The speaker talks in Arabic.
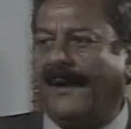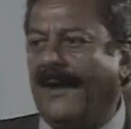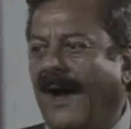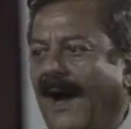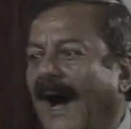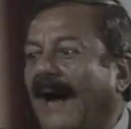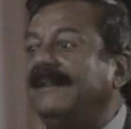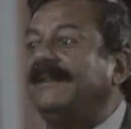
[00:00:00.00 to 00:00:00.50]

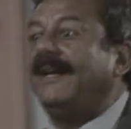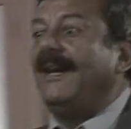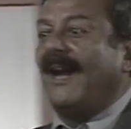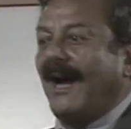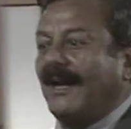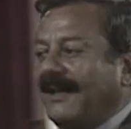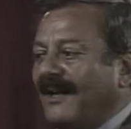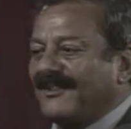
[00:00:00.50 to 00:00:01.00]
أنا عندي اللي
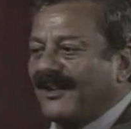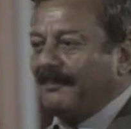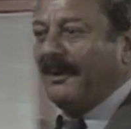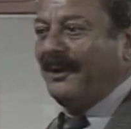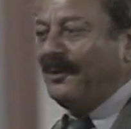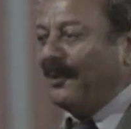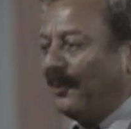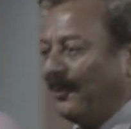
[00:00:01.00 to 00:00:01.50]
يخلصك
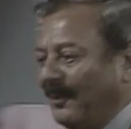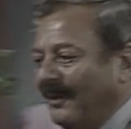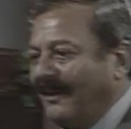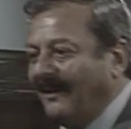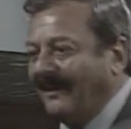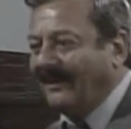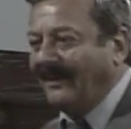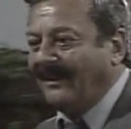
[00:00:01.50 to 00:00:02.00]
منه
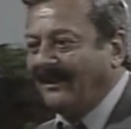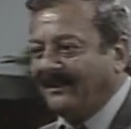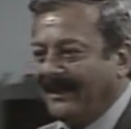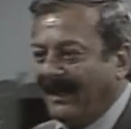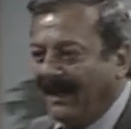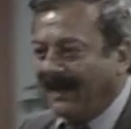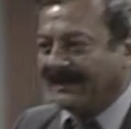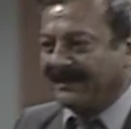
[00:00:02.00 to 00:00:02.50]

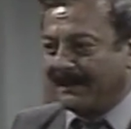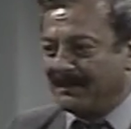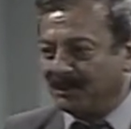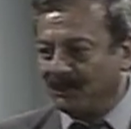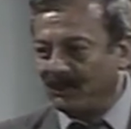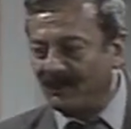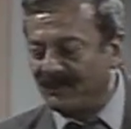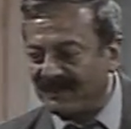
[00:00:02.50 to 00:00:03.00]
ده
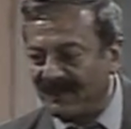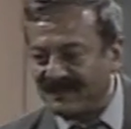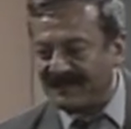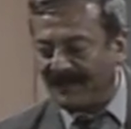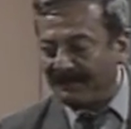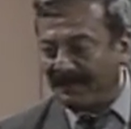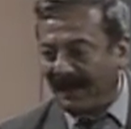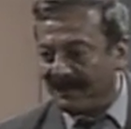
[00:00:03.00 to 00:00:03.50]
تمن رصاصة